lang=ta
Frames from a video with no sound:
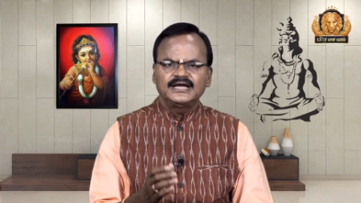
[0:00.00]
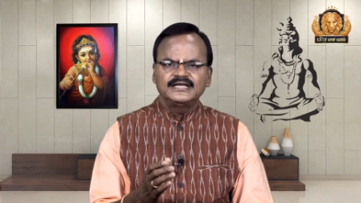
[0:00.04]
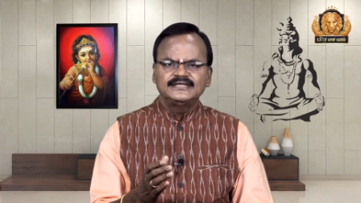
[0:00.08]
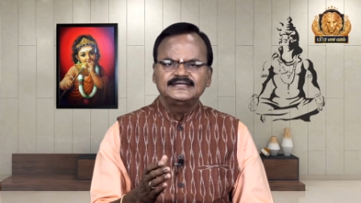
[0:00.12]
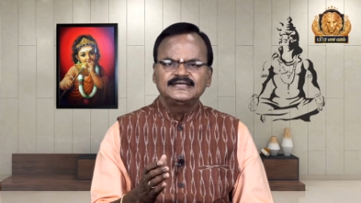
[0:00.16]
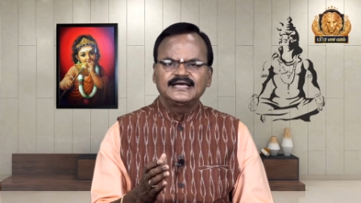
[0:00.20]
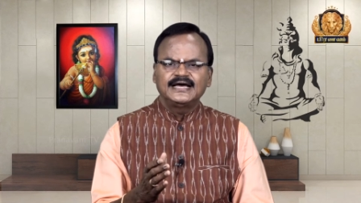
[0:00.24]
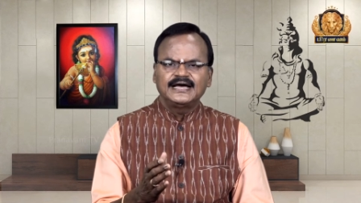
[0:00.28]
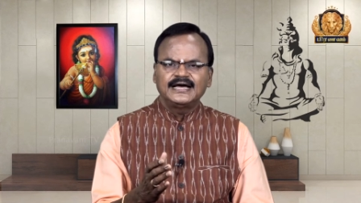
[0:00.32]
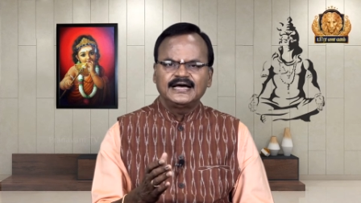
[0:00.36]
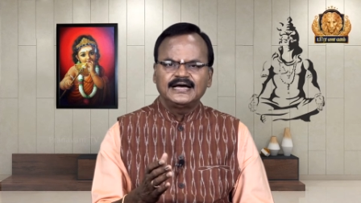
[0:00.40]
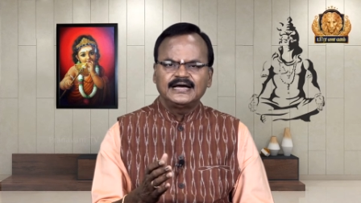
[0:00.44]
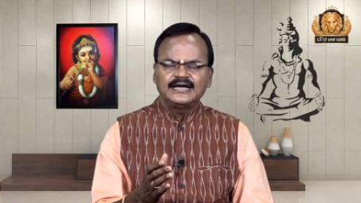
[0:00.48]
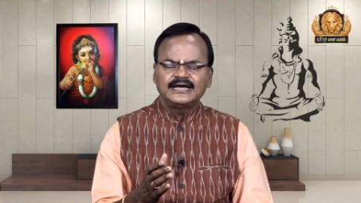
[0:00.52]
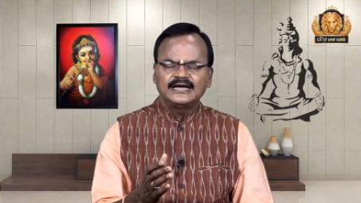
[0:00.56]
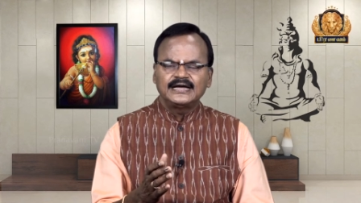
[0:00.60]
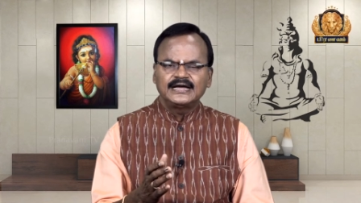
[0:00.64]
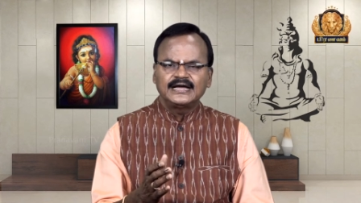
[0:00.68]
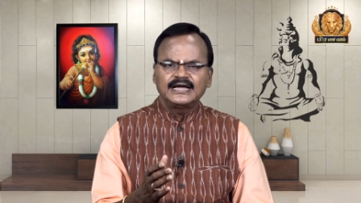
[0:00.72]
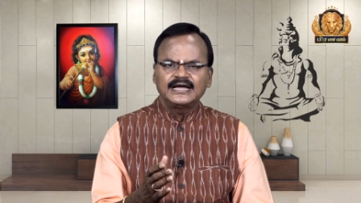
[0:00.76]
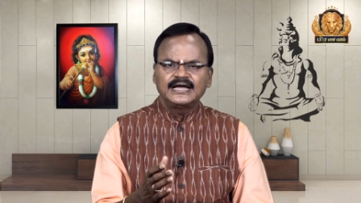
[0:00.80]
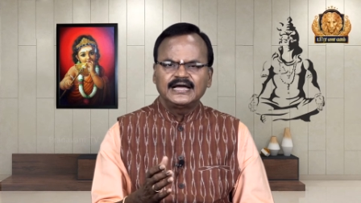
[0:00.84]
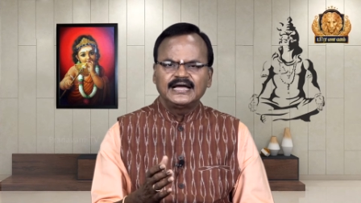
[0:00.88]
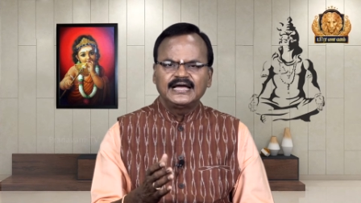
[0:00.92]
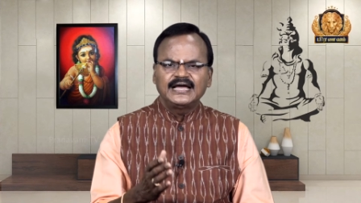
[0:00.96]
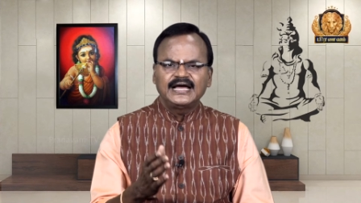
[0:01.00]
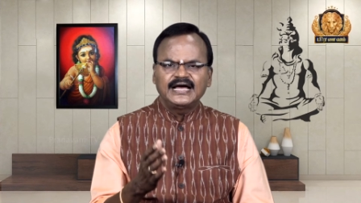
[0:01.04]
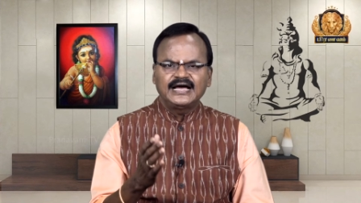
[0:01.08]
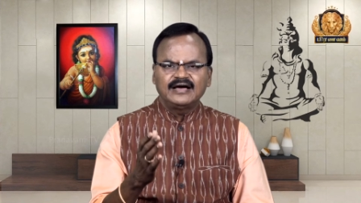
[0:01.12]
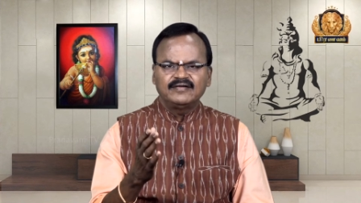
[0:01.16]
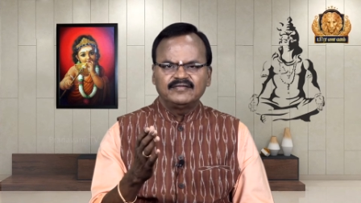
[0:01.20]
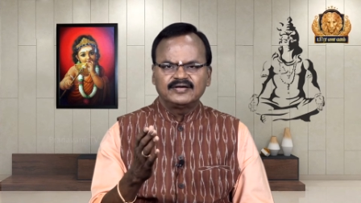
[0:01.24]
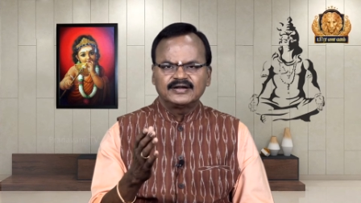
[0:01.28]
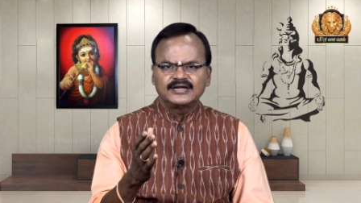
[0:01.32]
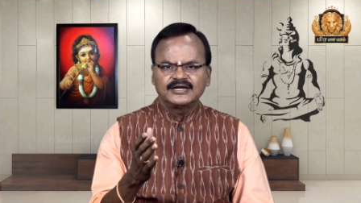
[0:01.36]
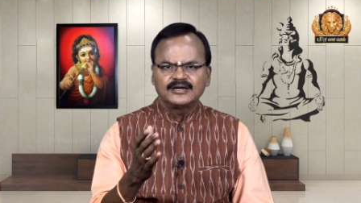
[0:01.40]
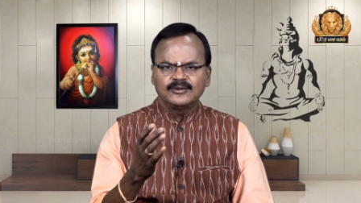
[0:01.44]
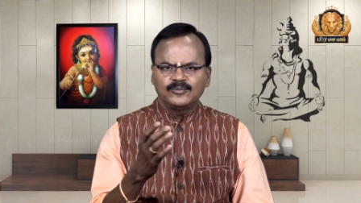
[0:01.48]
ஐயா
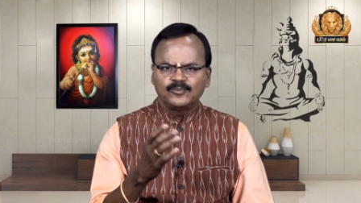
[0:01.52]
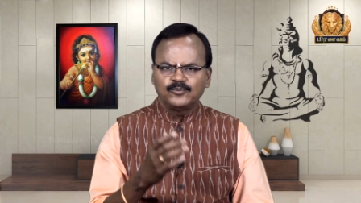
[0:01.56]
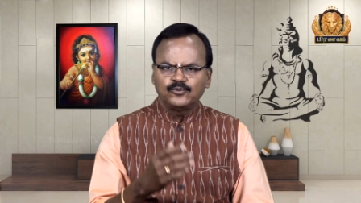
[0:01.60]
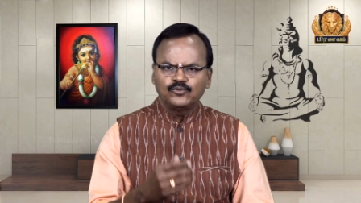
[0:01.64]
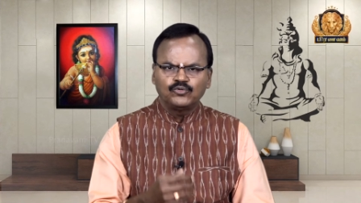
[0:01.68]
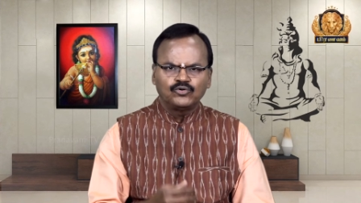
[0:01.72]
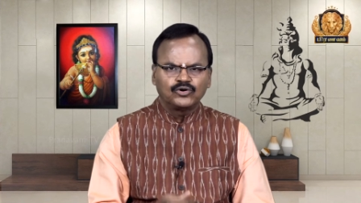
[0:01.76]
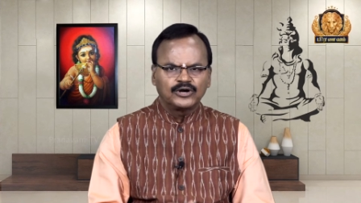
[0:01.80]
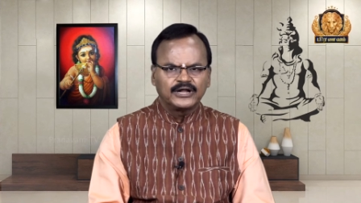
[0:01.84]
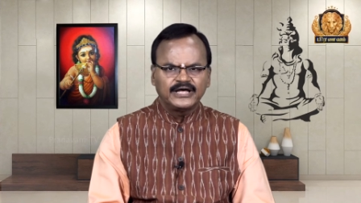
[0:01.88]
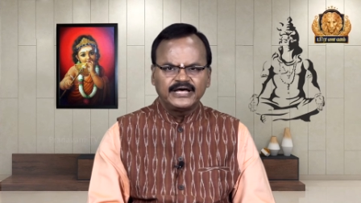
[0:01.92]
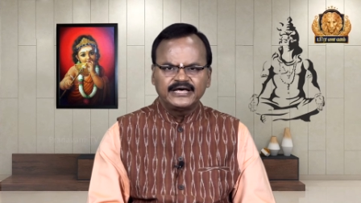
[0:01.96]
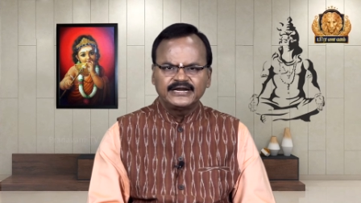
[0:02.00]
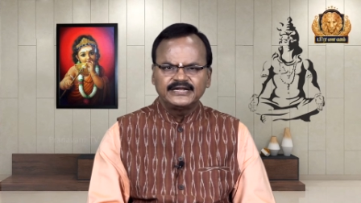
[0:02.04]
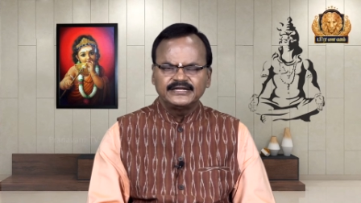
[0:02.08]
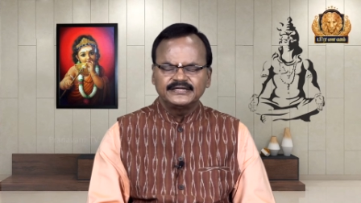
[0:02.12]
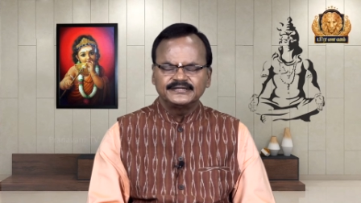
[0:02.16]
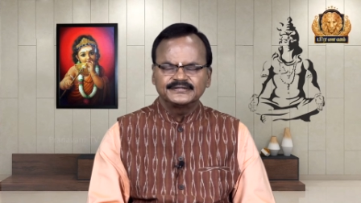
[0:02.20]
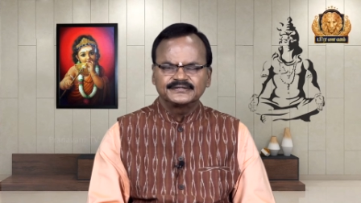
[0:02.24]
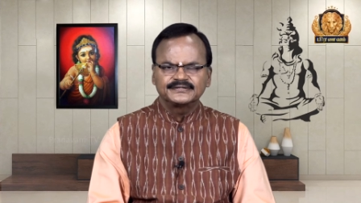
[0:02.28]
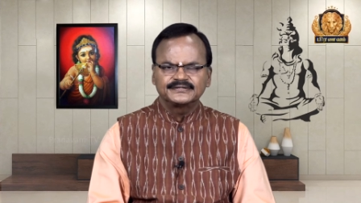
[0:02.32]
அவர் அங்கே போனார்